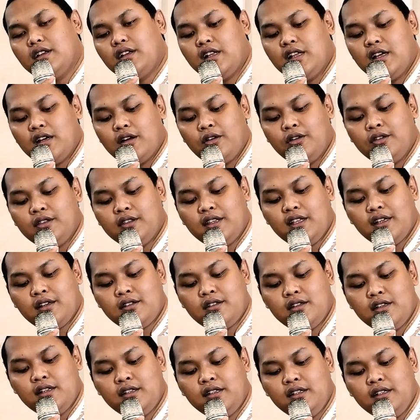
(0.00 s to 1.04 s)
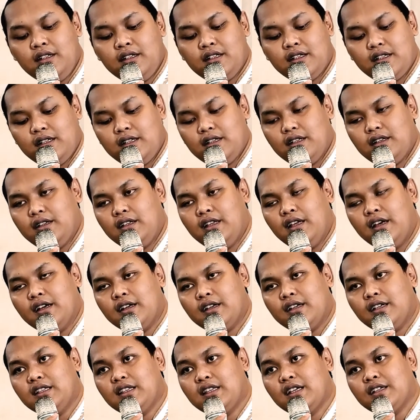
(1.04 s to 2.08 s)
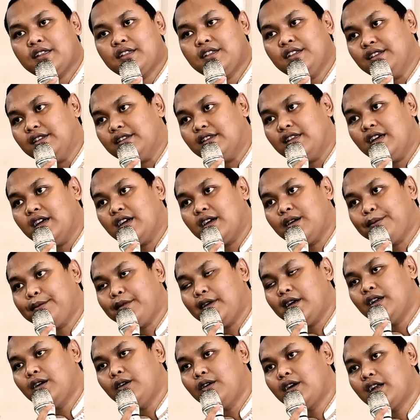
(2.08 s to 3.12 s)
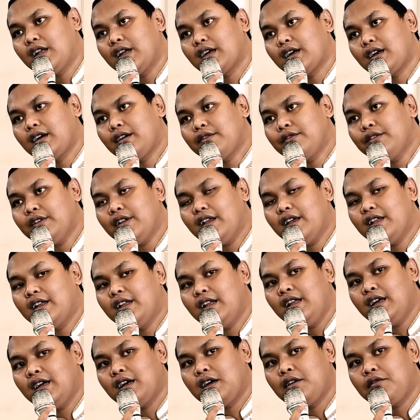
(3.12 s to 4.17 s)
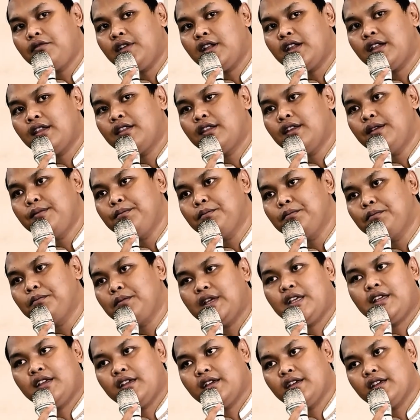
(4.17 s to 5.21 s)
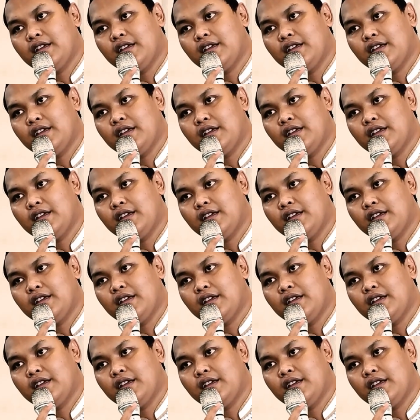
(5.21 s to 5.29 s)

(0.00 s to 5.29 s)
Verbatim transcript: Nah, konteks di sini yang kita cinta kepada orang kafir adalah kafir dhimmi.